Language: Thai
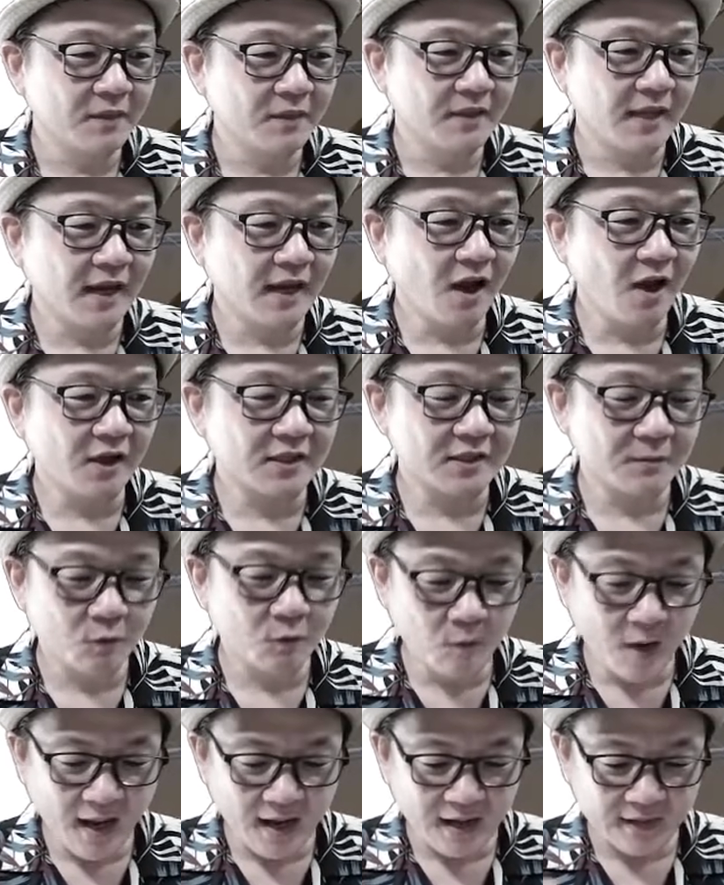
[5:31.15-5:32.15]
แล้วก็สมมุ
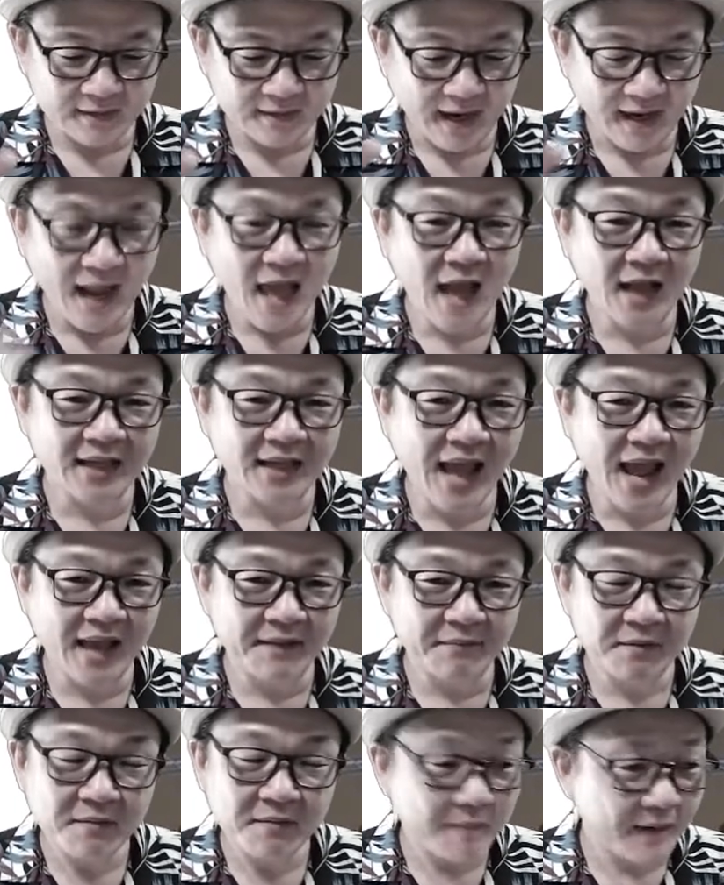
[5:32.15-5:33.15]
ติว่าฐานรากได้
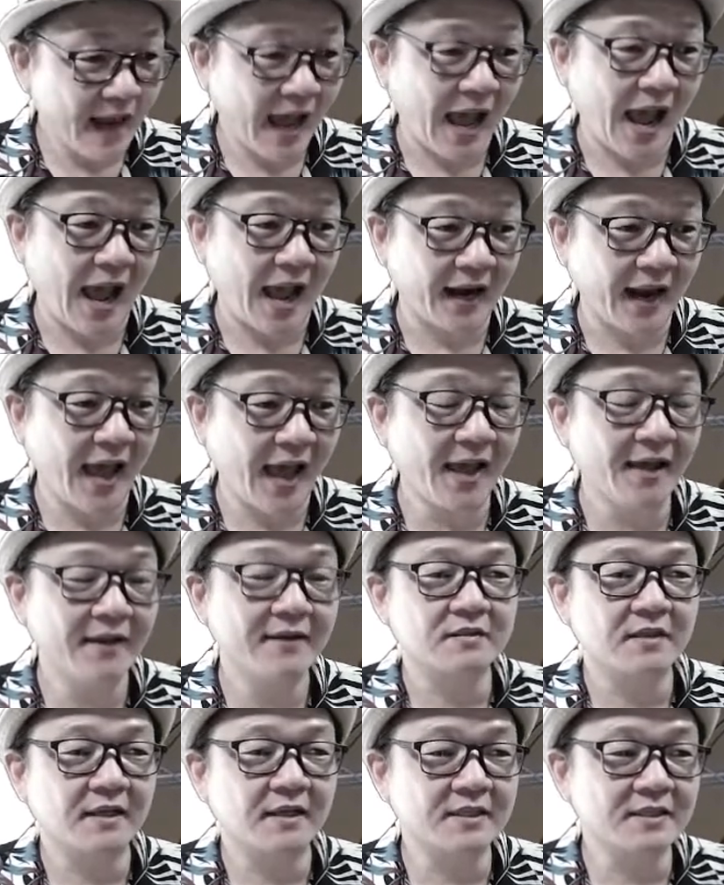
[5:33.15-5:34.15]
ไม่มีปัญหานะ
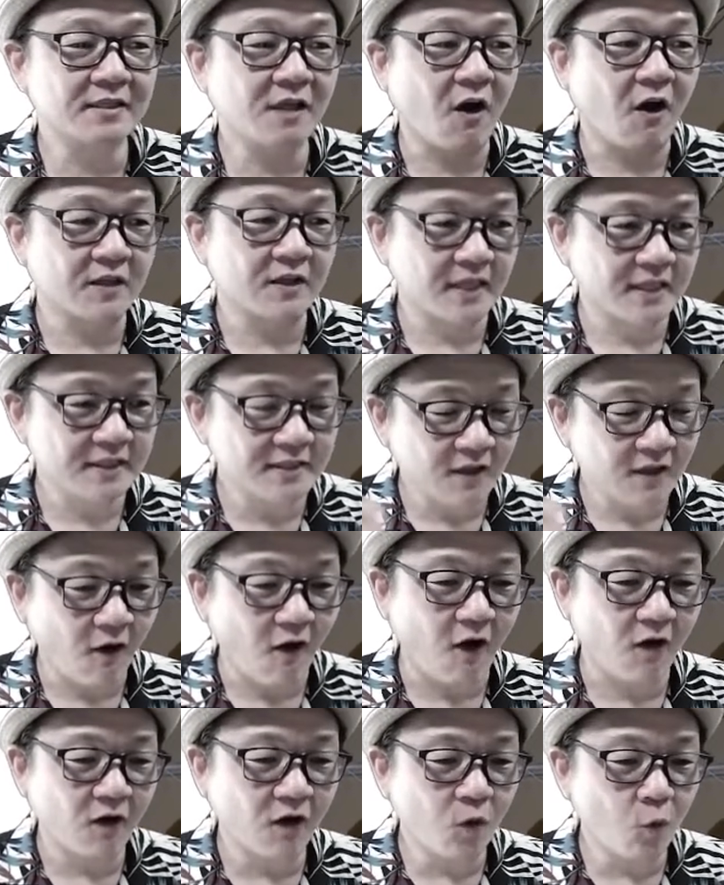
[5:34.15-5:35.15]
ถ้าจะต่อชั้น
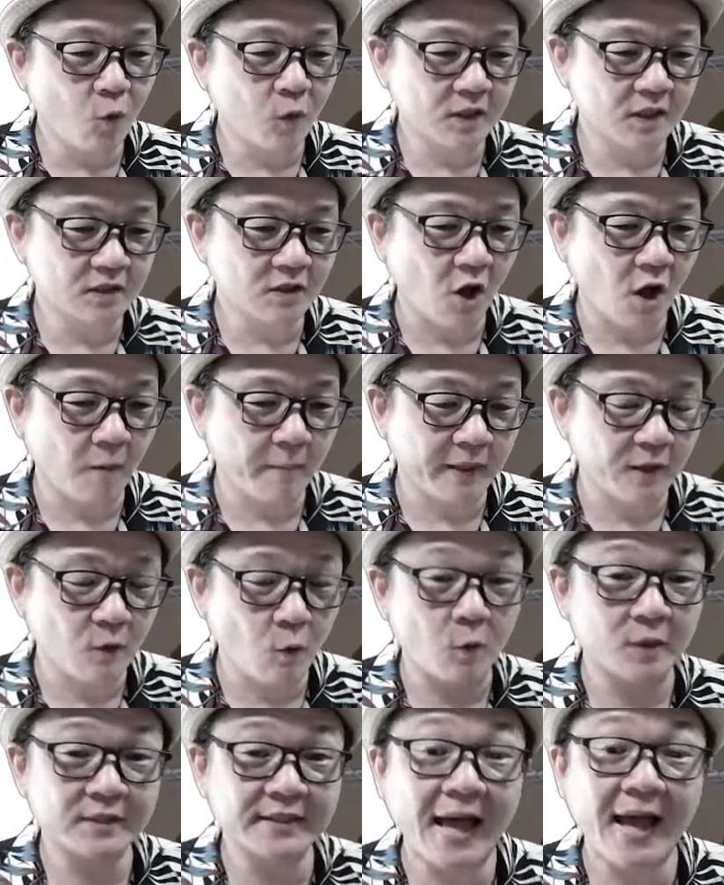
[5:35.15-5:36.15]
2 ก็ควรจะต่อเป็นโค
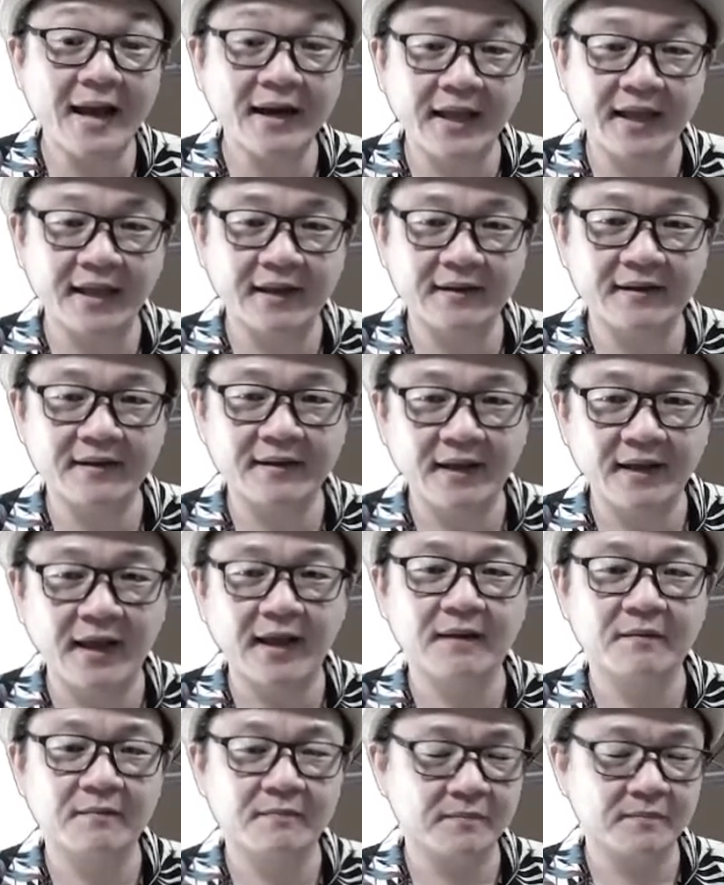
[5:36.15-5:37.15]
รงสร้างเหล็กอ่ะ
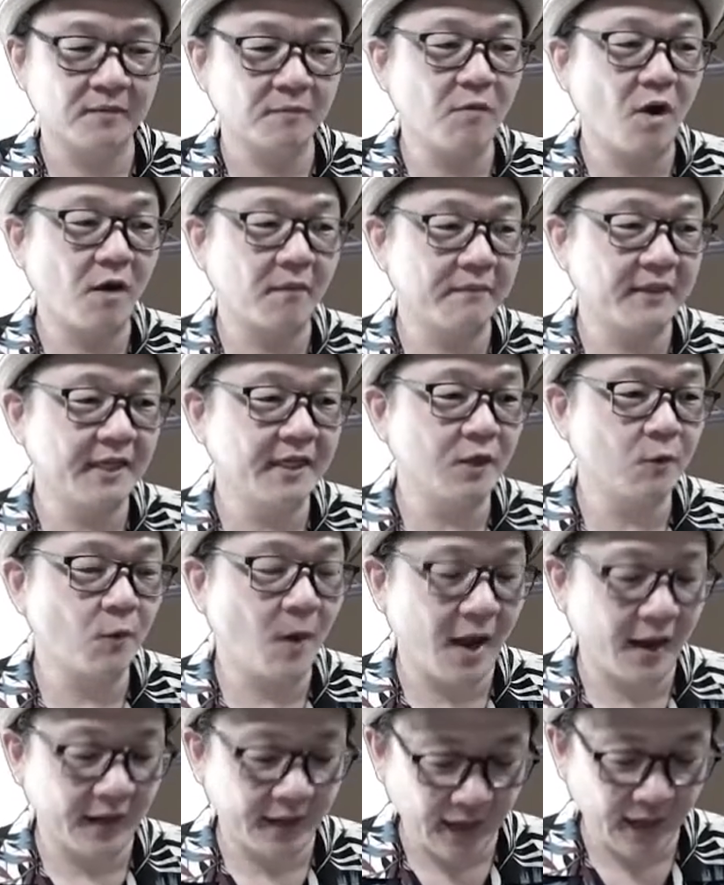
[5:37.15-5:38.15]
ต้องบอกแบบนี้ดีก
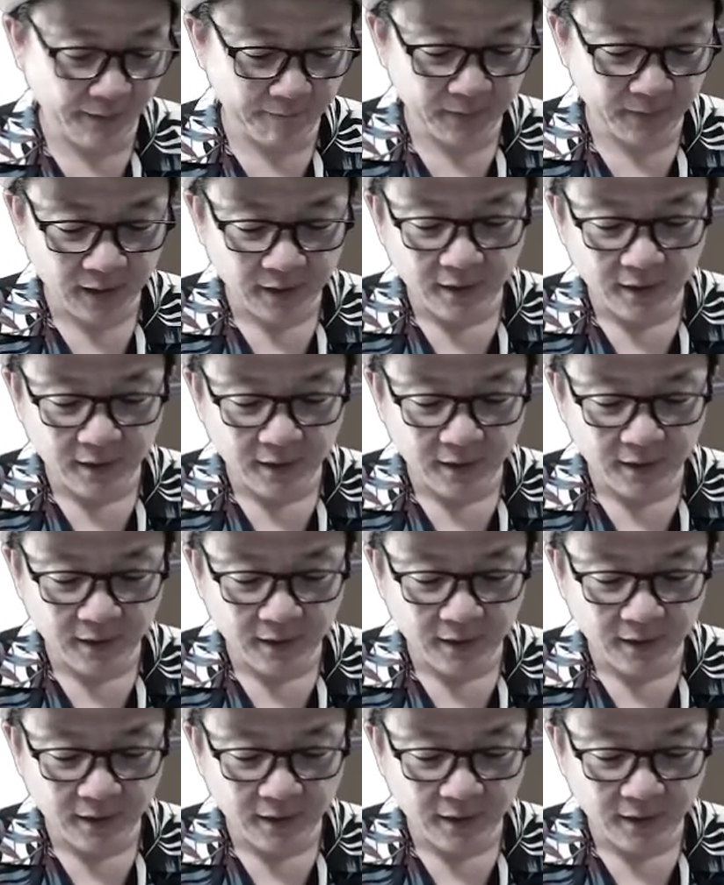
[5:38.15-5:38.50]
ว่านะครับ